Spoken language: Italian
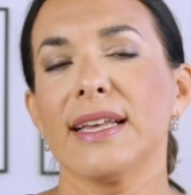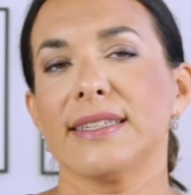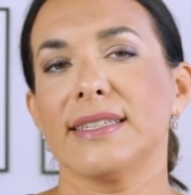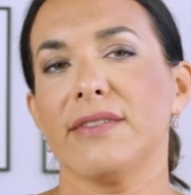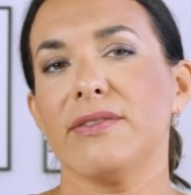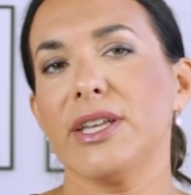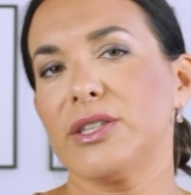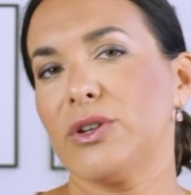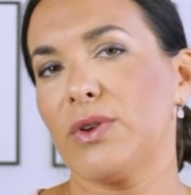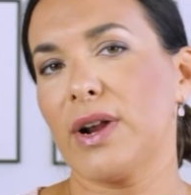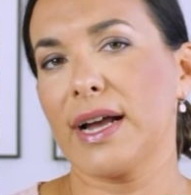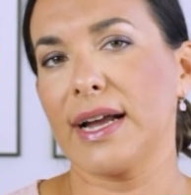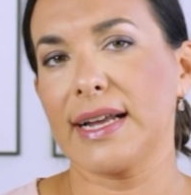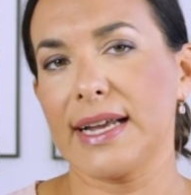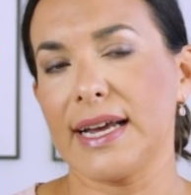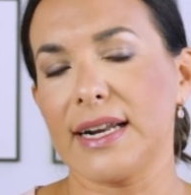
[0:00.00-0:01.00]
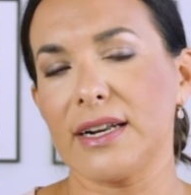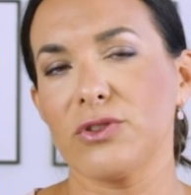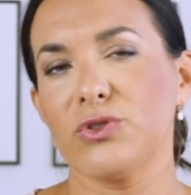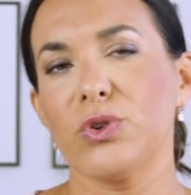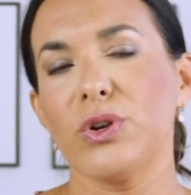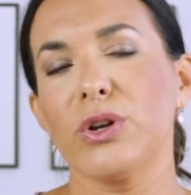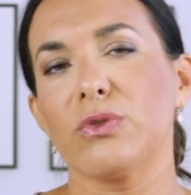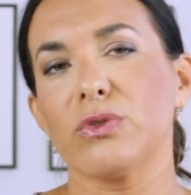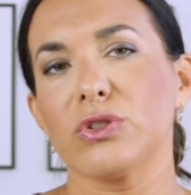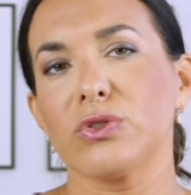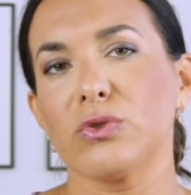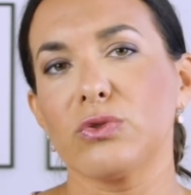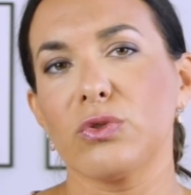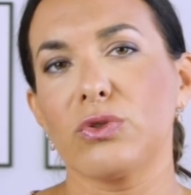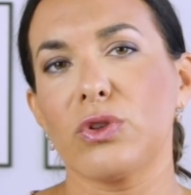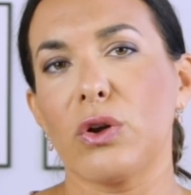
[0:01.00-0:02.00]
Se avete una carnagione con
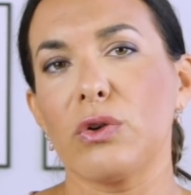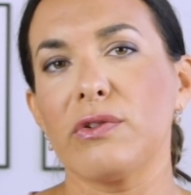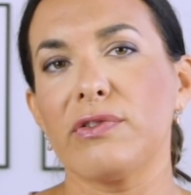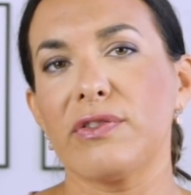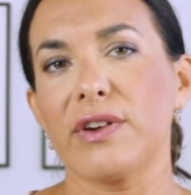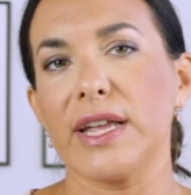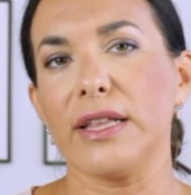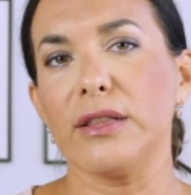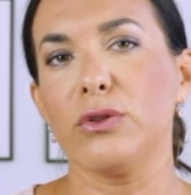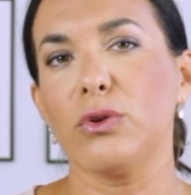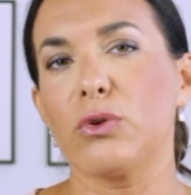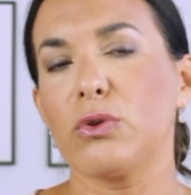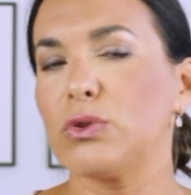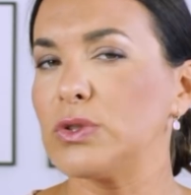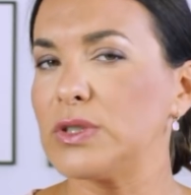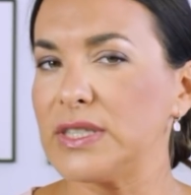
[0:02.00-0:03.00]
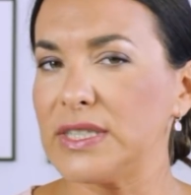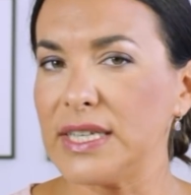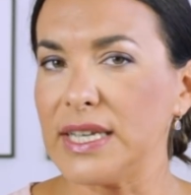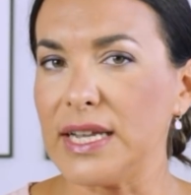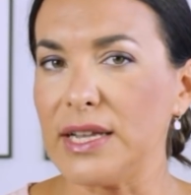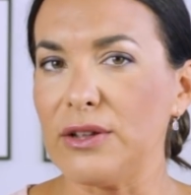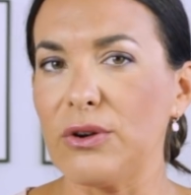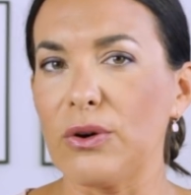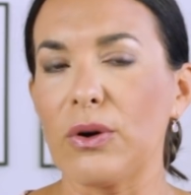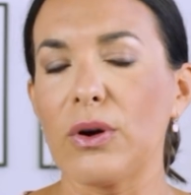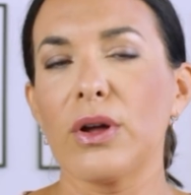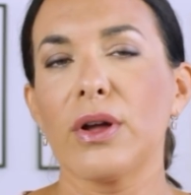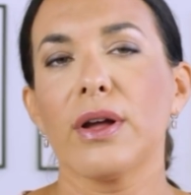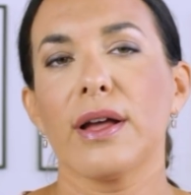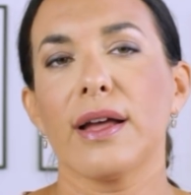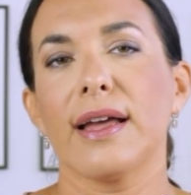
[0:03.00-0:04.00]
sottotono freddo, consiglio
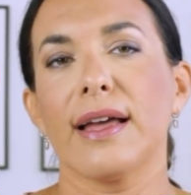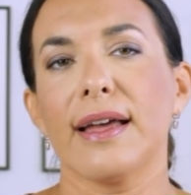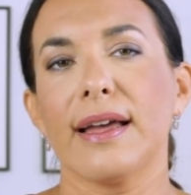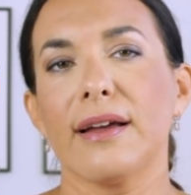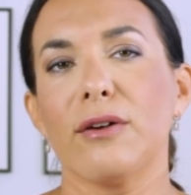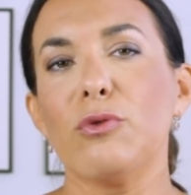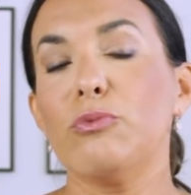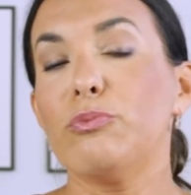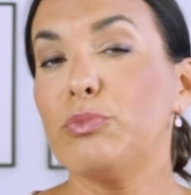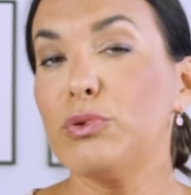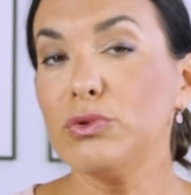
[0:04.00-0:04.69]
eh, un